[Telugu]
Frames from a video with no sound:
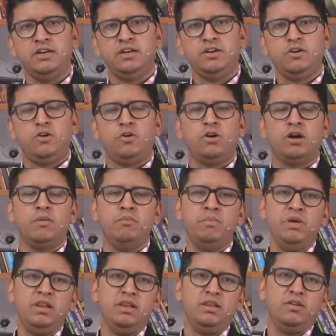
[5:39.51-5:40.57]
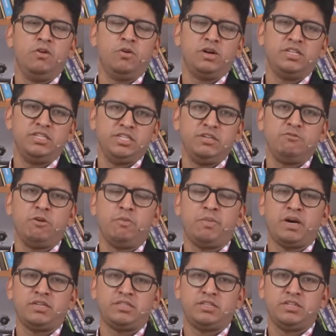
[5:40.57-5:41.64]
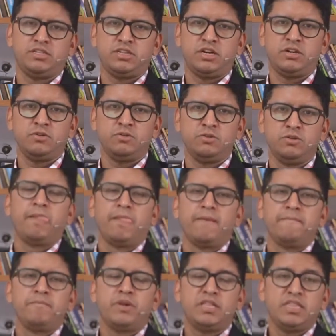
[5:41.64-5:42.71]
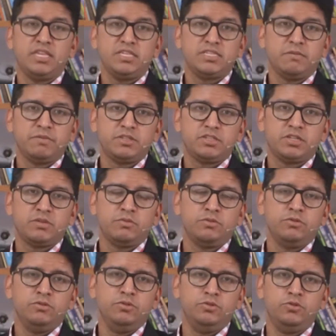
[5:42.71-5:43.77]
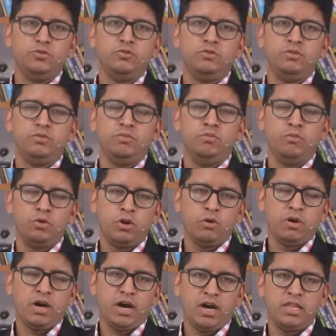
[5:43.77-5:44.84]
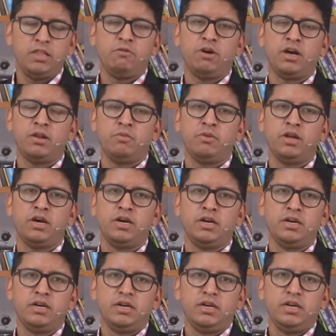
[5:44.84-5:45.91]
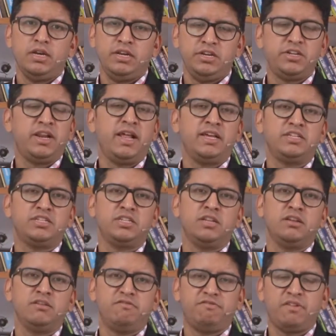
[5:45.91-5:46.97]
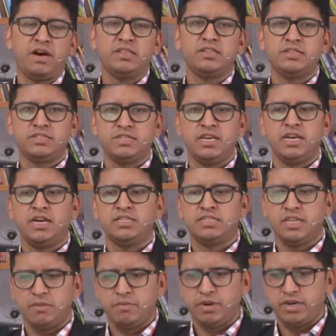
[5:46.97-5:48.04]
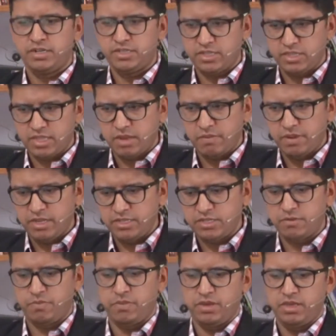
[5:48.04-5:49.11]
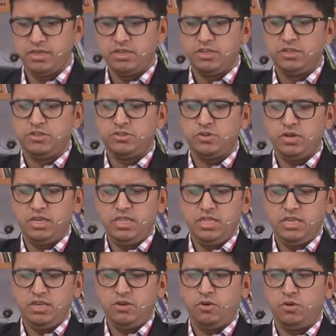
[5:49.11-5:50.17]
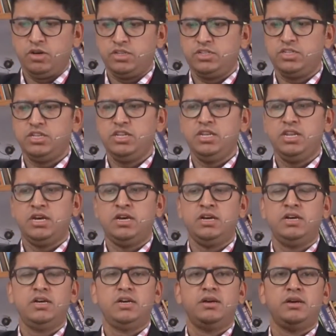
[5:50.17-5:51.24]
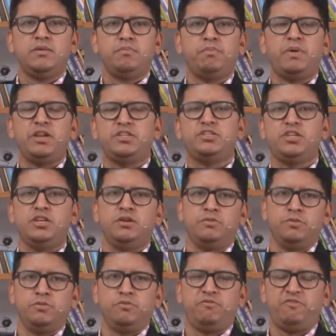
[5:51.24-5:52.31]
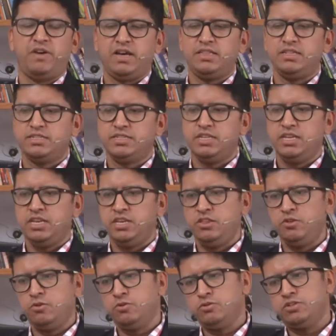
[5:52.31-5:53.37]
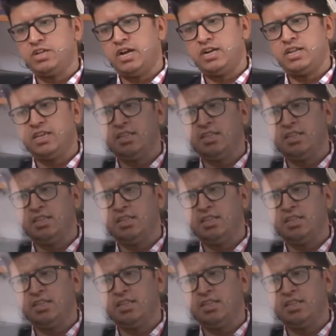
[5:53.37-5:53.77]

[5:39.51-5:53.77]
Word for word: ఒక బిల్ ఒక జీవో పాస్ చేశాడు ప్రతి సంవత్సరము జూన్ మూడవ ఆదివారమున ఇంటర్నేషనల్ ఫాదర్స్ డేగా సెలబ్రేట్ చేద్దామని చెప్పి సో ఇది ఒక చిన్న పరిచయం ఫాదర్స్ డే ఎందుకు స్టార్ట్ అయింది